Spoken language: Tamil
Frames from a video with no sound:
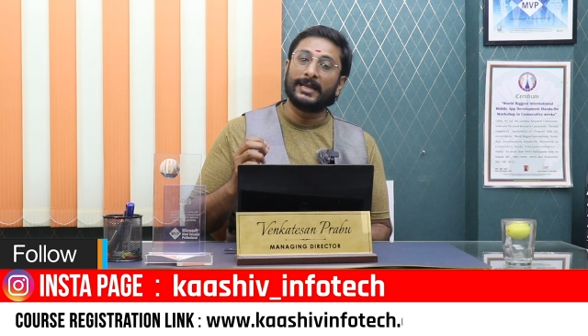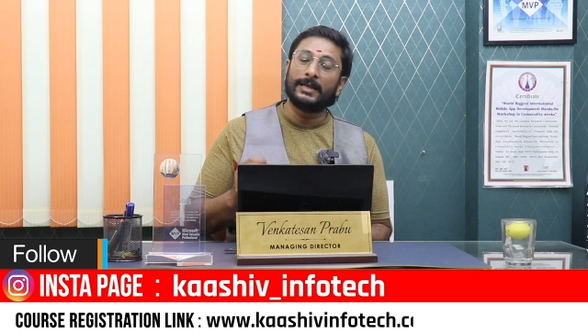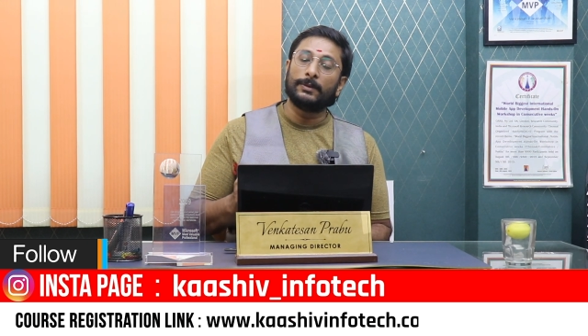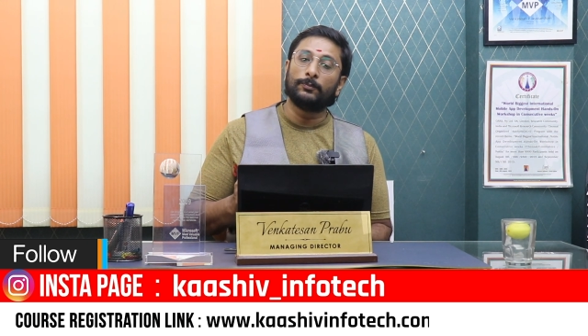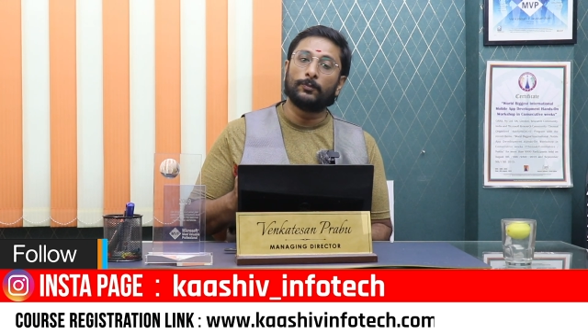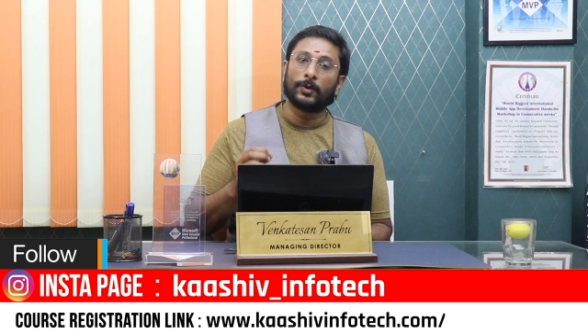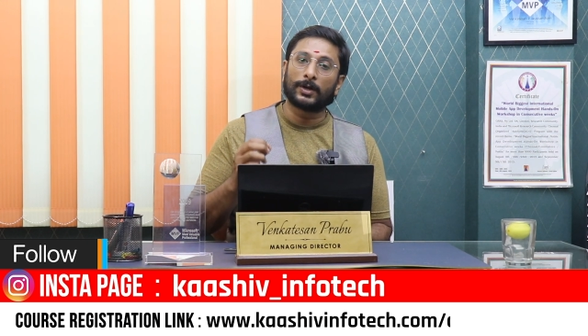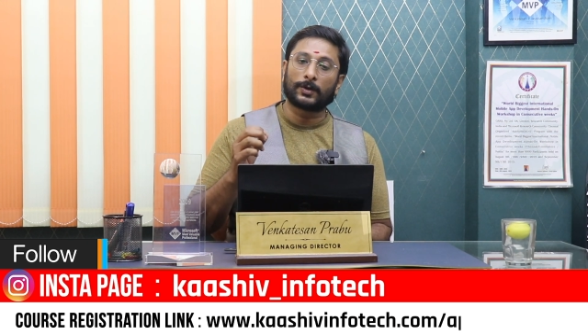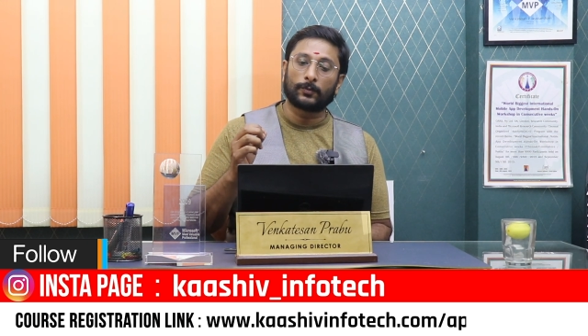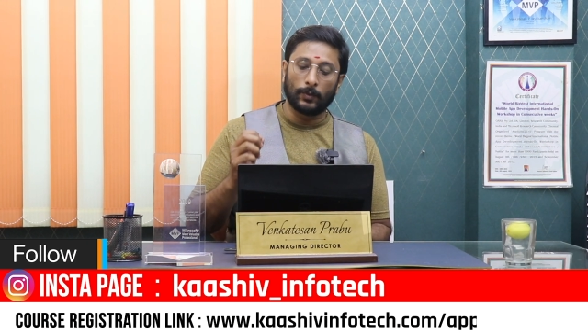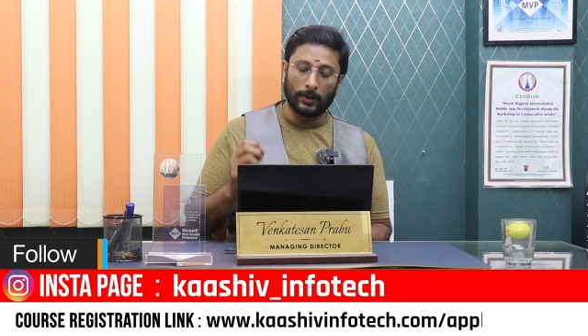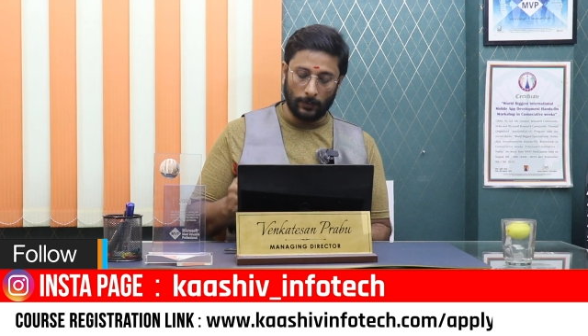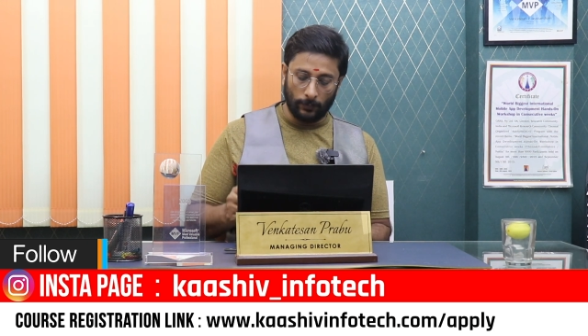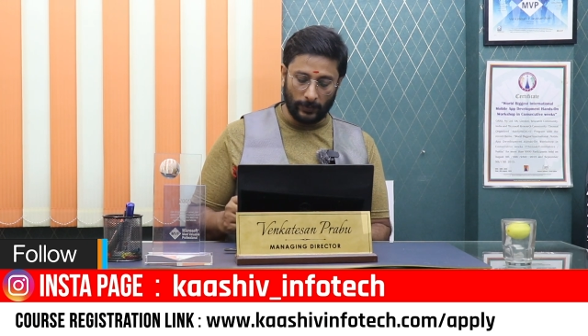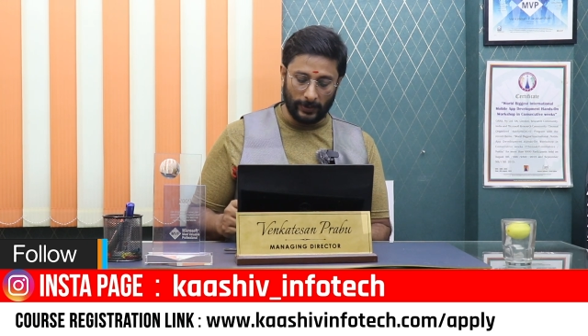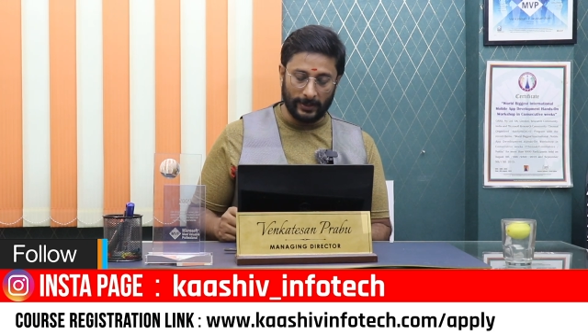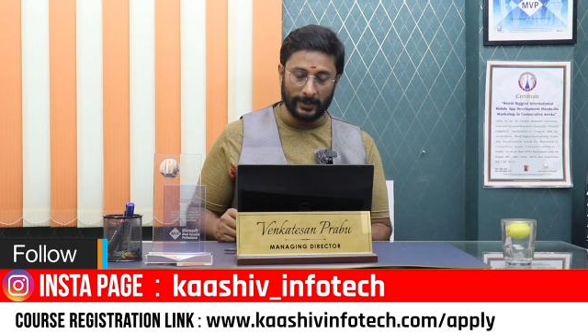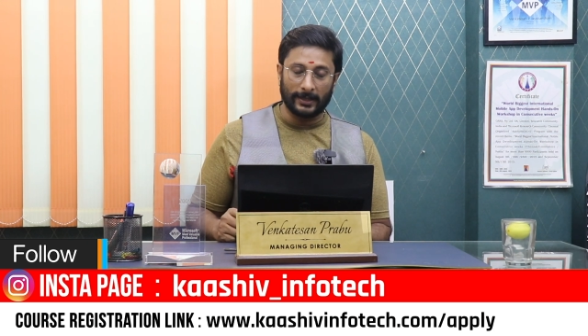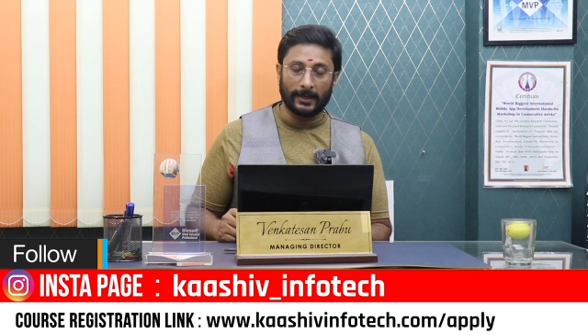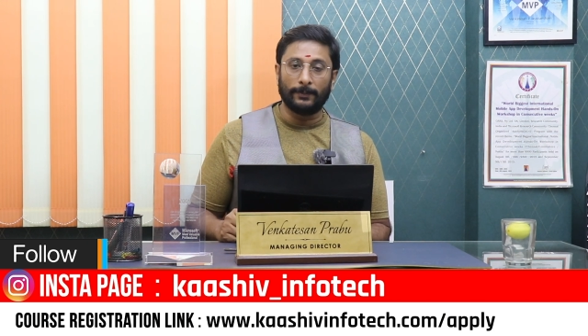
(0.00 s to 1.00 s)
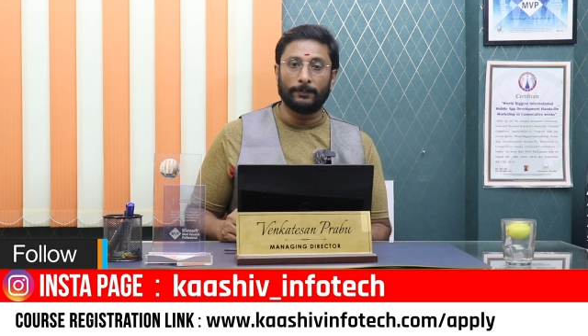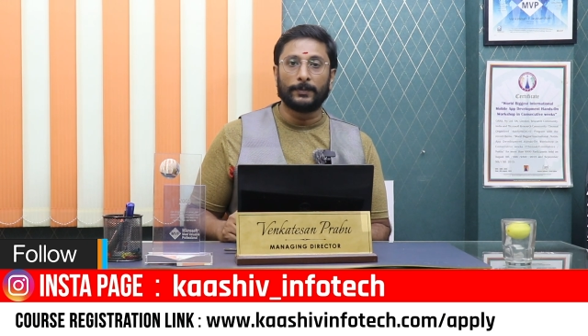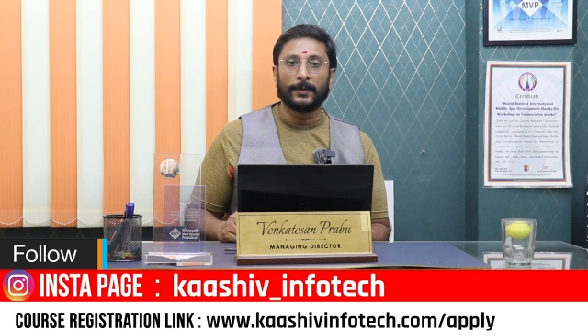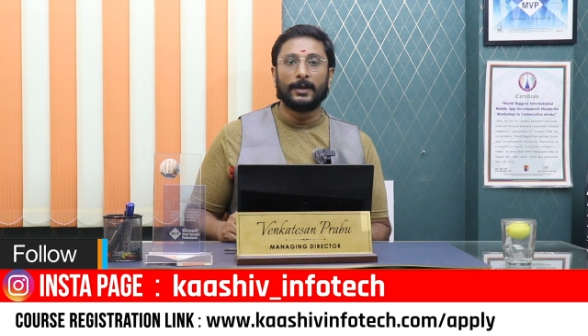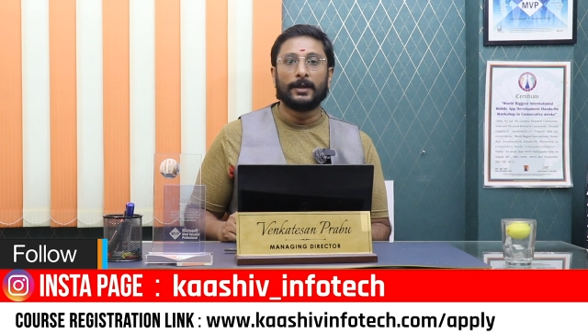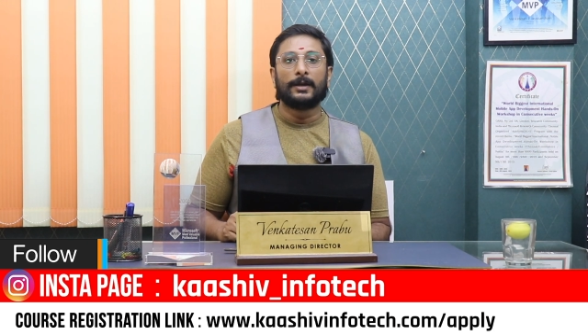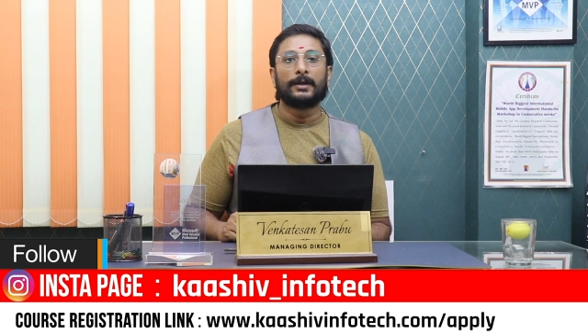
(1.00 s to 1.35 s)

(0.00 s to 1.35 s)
டீம் ஒர்க் வில் வின்னுங்க